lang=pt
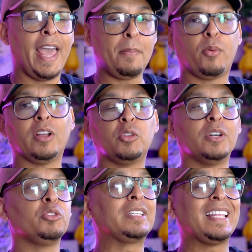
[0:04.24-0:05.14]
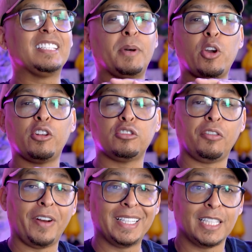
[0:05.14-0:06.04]
A época do ano que tem as maiores
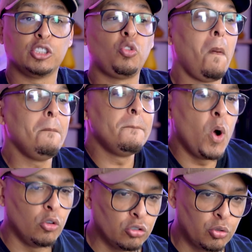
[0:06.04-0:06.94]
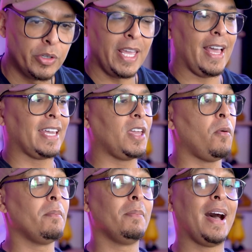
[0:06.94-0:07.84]
ofertas do mundo e é a que
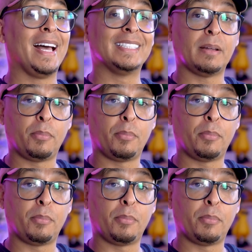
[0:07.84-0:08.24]
eu mais